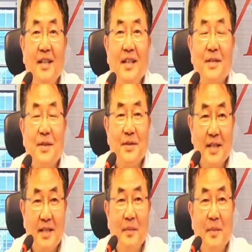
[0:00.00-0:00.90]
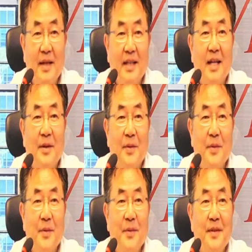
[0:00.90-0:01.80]
전자칠판이
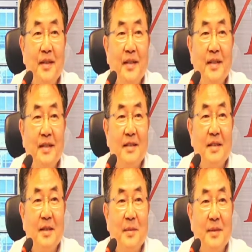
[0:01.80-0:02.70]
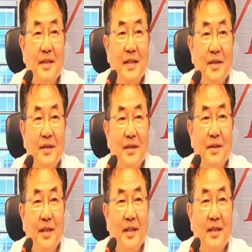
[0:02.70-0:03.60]
나오고 지금은 이제 저는
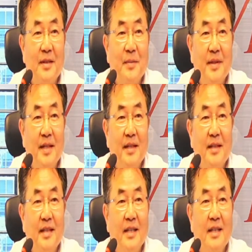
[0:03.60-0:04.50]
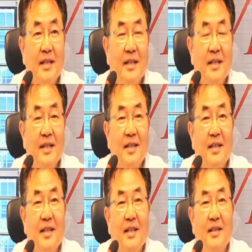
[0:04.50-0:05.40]
여기다 그림을 이렇게 그리는
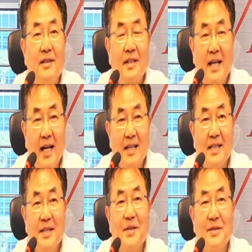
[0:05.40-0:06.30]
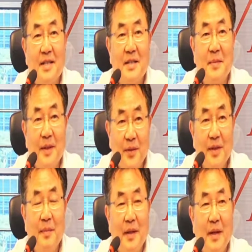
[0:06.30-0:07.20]
어, 가상 전자실판
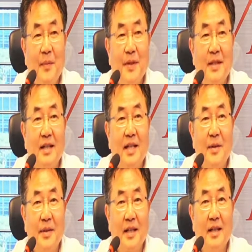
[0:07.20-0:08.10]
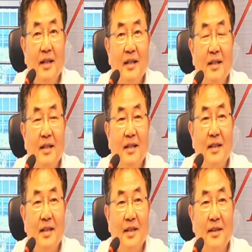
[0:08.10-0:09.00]
여기에 파워포인트가 나오니까
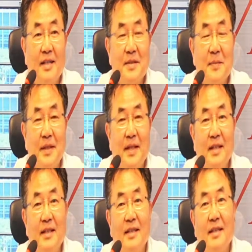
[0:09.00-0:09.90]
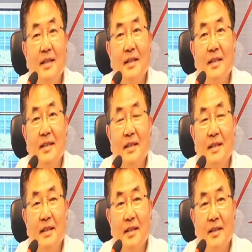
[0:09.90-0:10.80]
어, 이걸 했습니다.
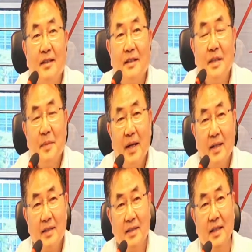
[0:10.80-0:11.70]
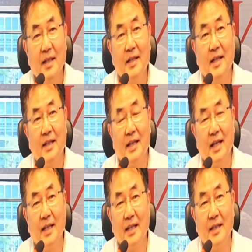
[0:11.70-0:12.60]
어, 이 방식에 의한
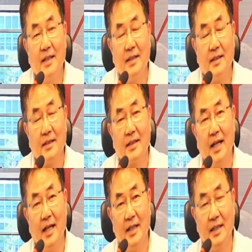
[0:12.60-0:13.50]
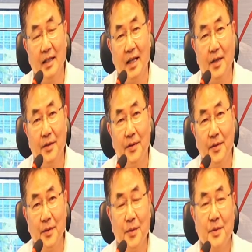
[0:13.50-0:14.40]
강의는 강의를
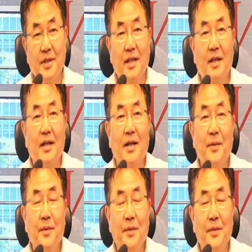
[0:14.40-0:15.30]
하러 교실에 가고